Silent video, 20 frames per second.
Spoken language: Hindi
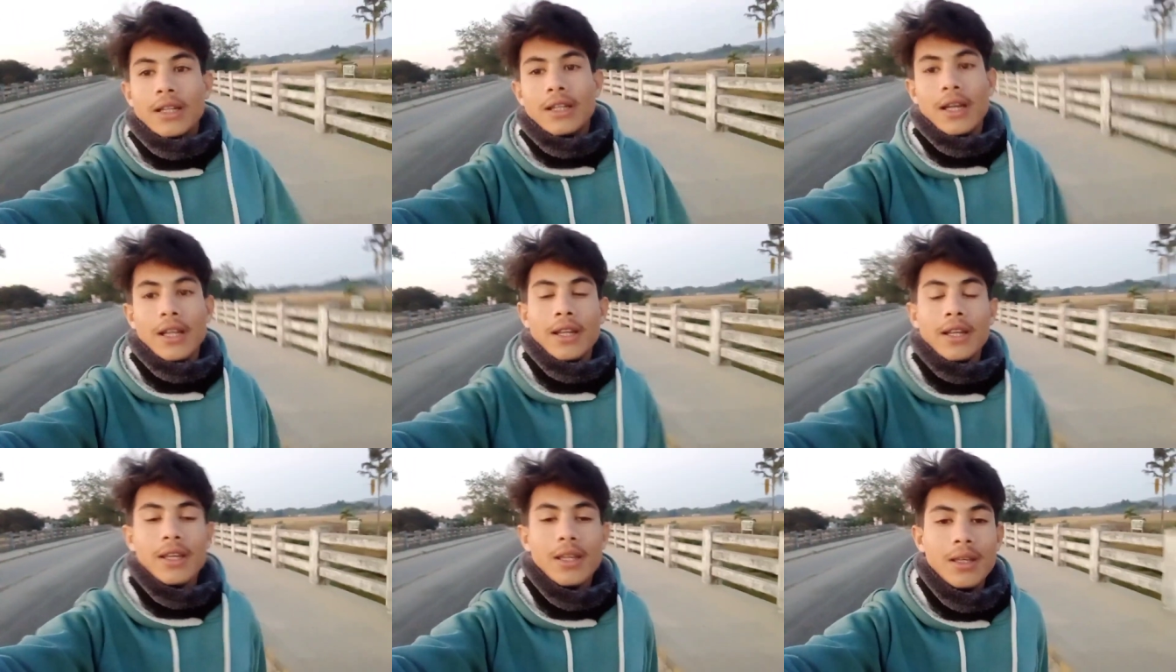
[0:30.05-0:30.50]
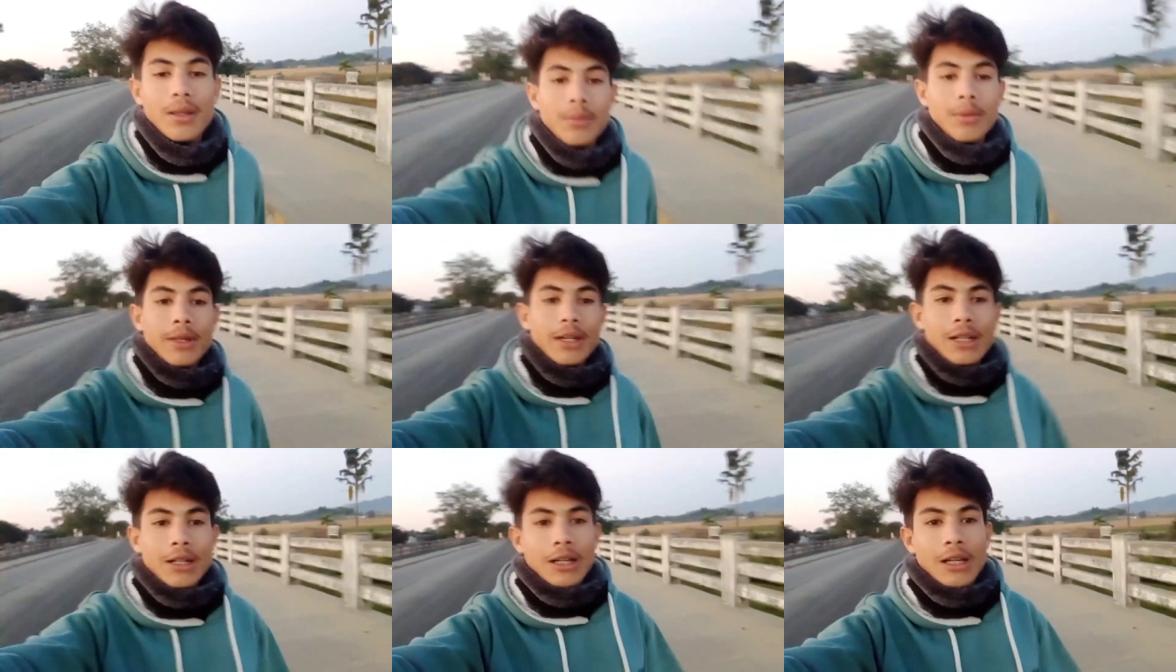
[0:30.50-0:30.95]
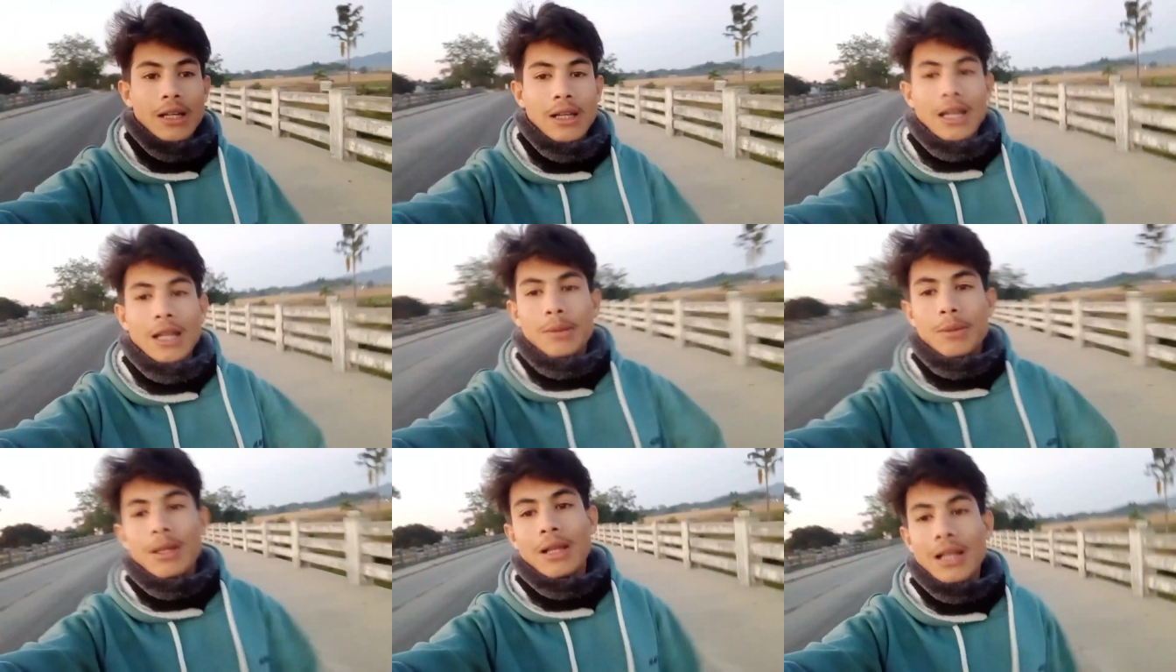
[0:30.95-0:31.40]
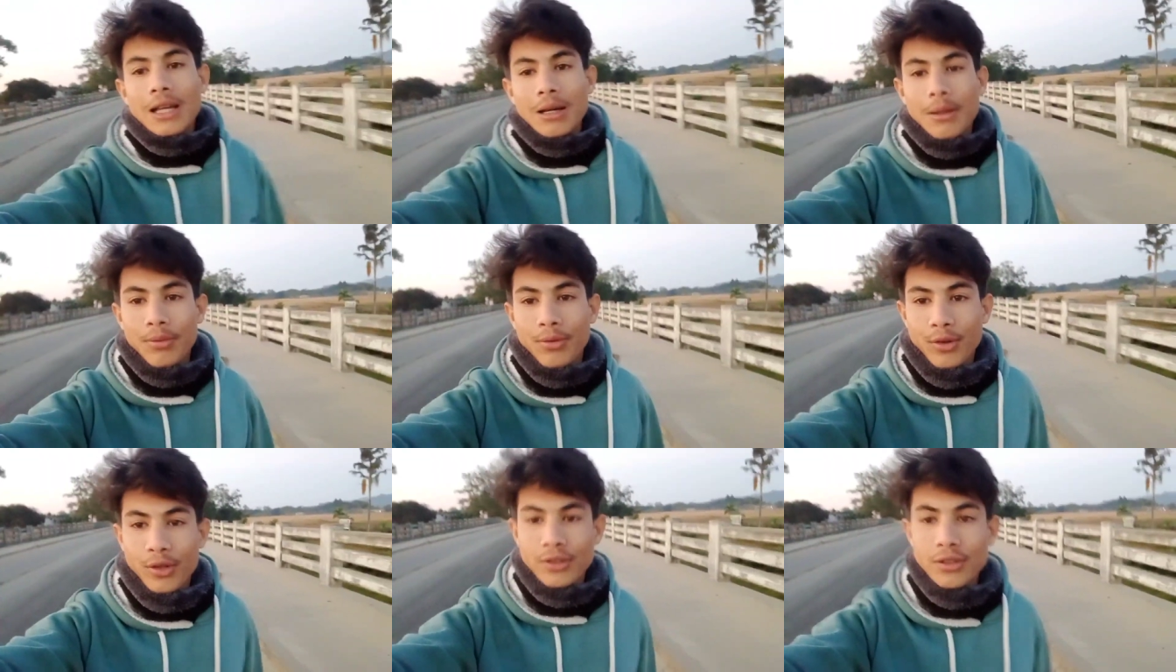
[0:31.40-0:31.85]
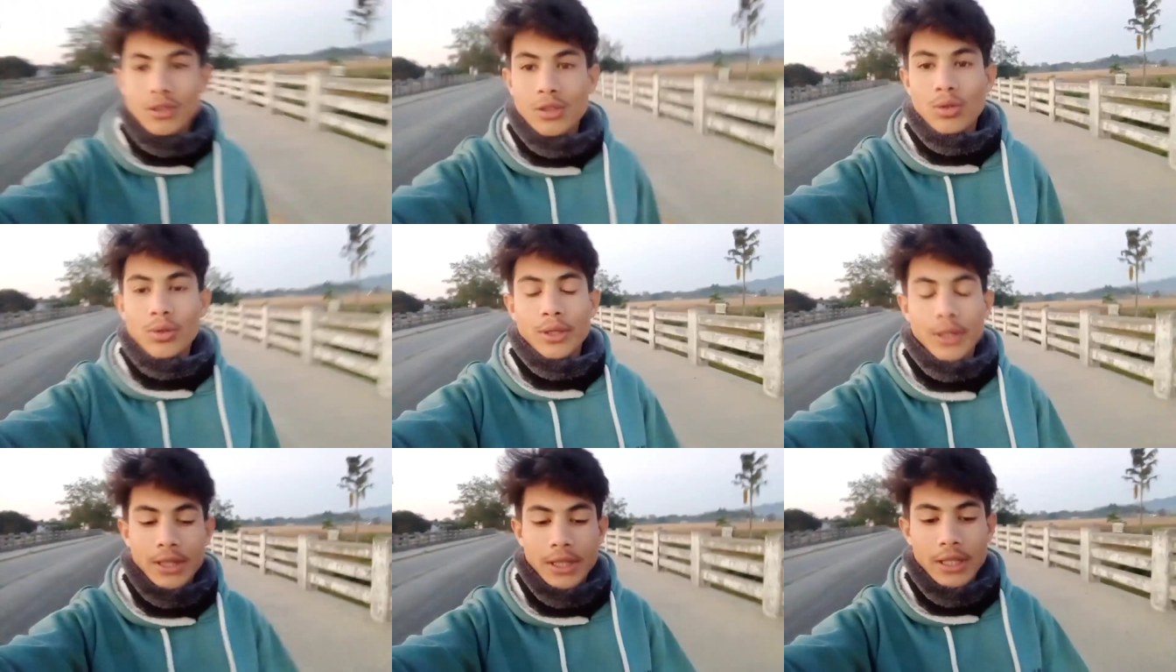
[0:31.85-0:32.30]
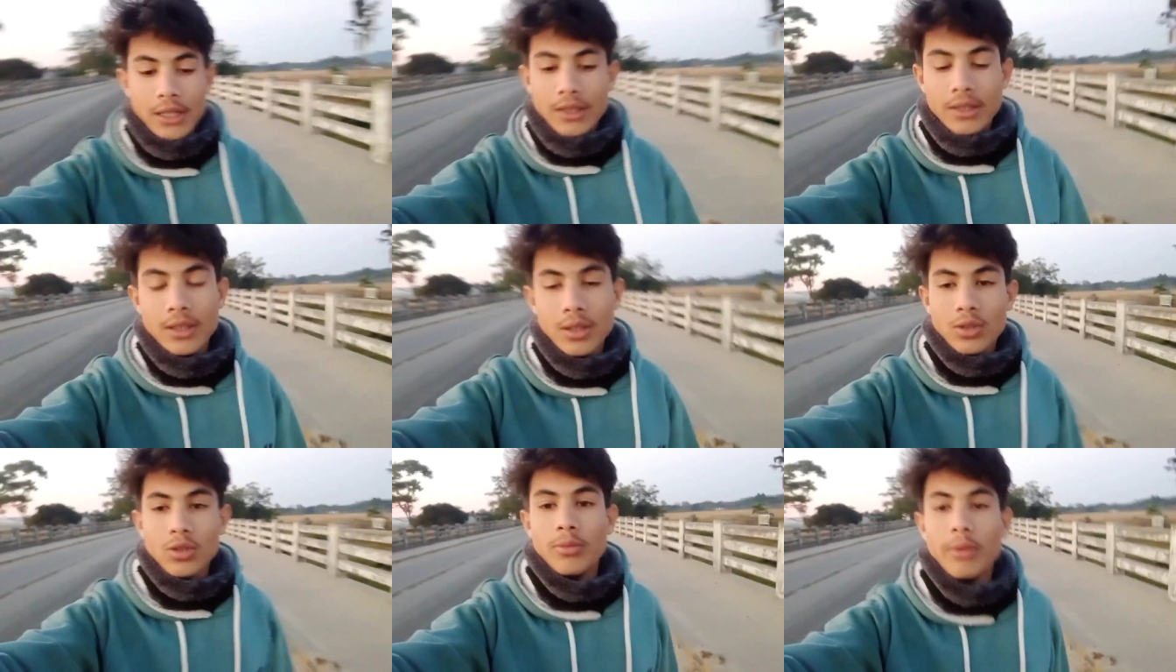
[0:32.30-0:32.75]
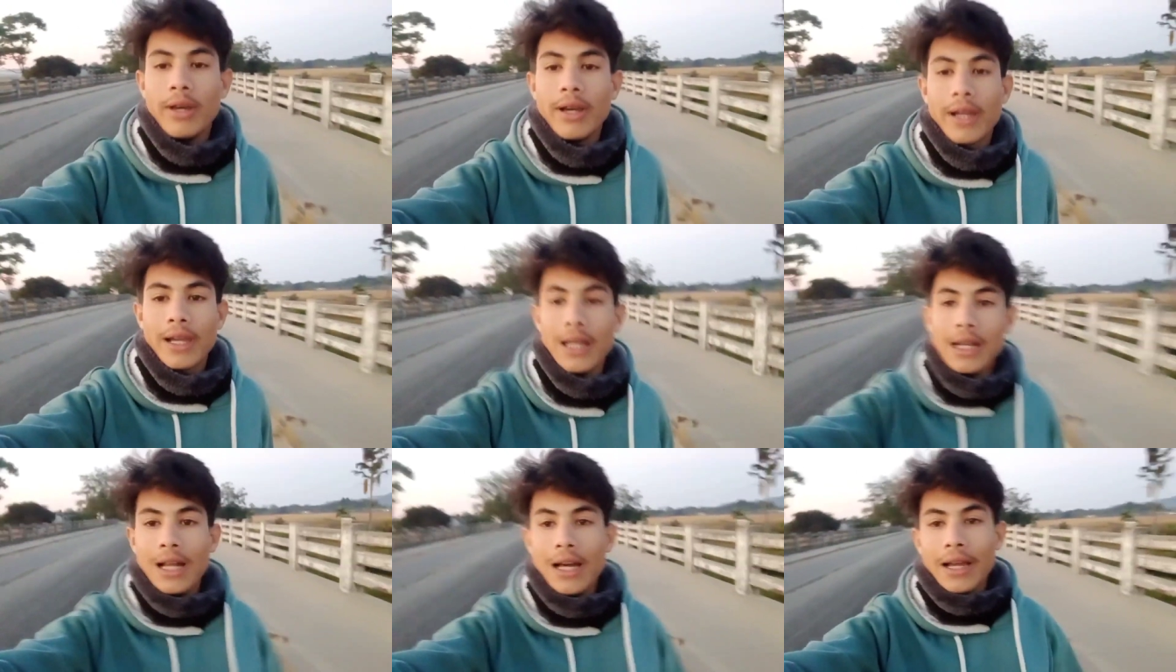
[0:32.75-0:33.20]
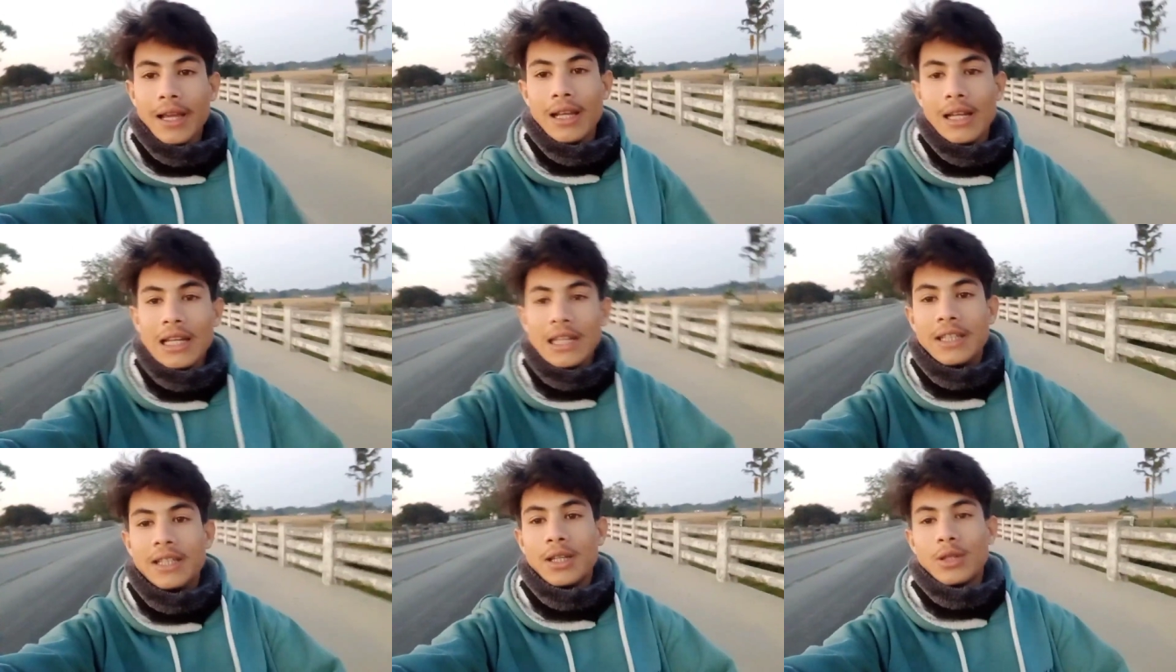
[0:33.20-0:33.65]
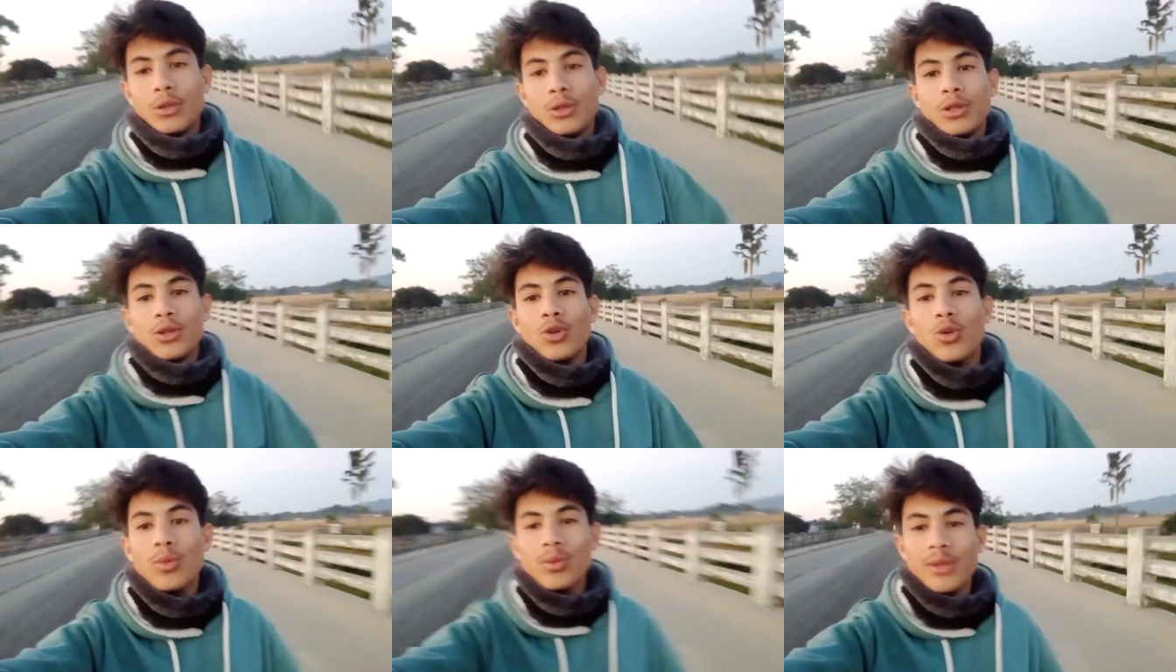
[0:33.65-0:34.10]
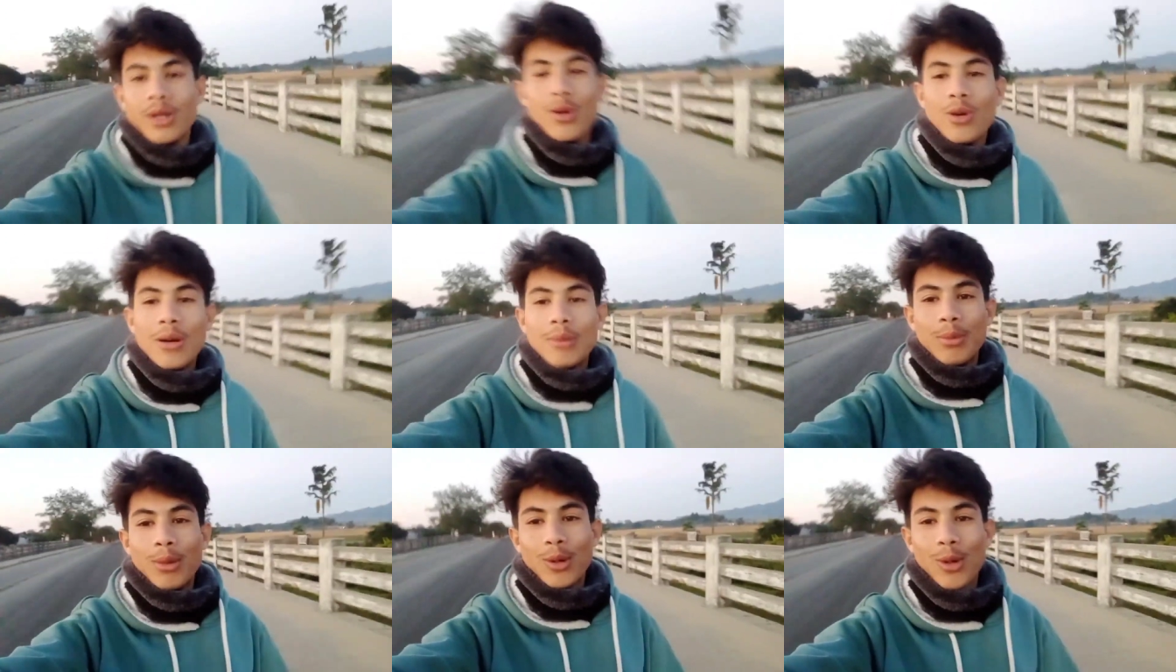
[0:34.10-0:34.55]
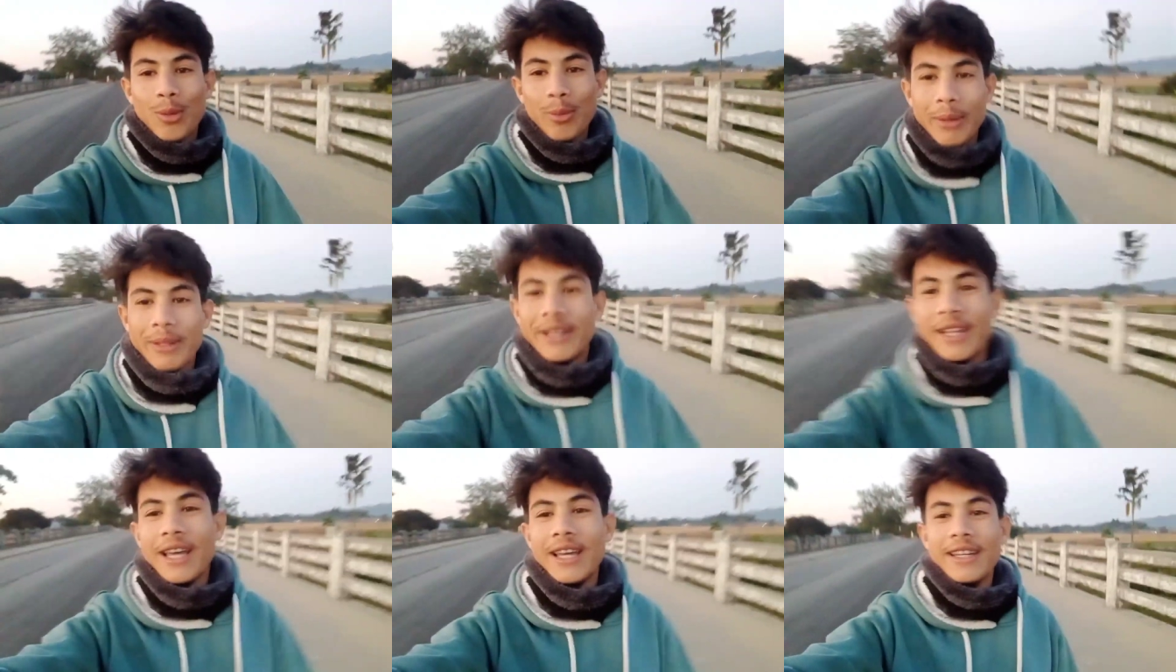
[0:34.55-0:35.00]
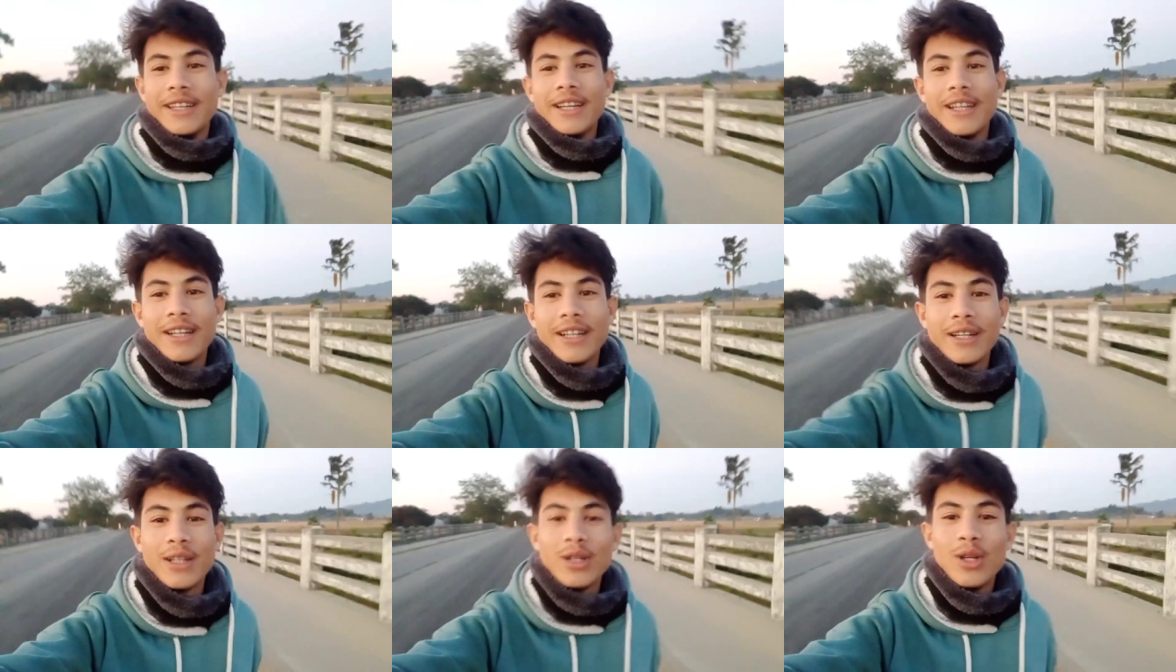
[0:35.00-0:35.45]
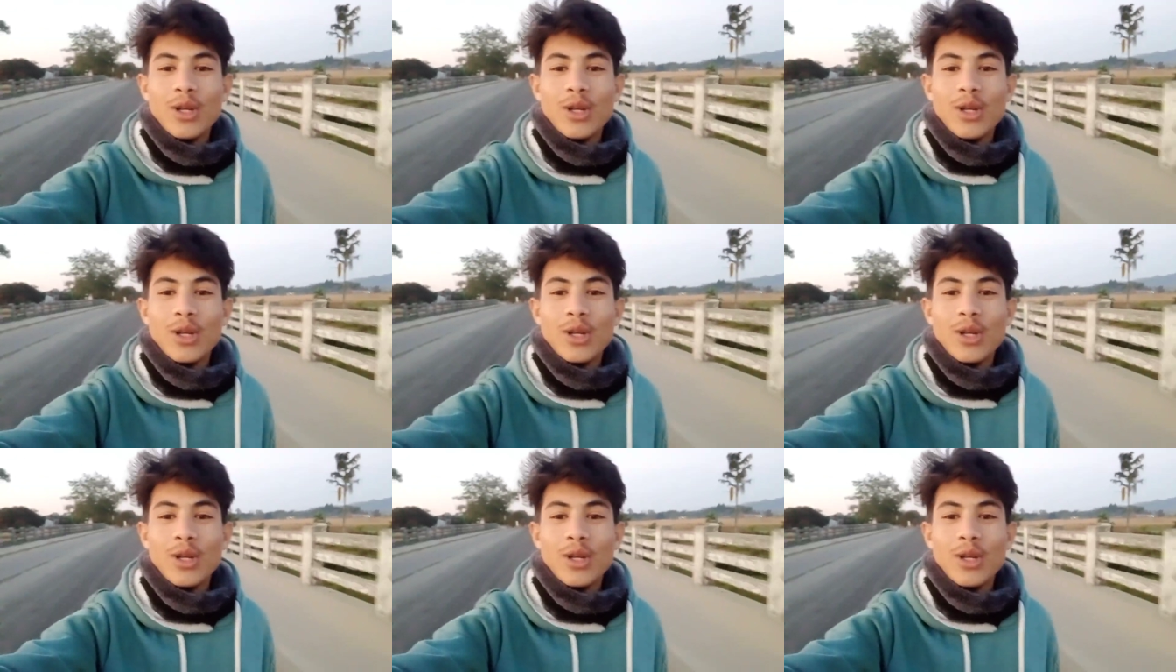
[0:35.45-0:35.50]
यानी कि मेरा लेवल का फ्रेंड्स लोग इतना नहीं है तो मैं अकेला अकेला इधर उधर घूमता हूँ आप लोगों को पता है यार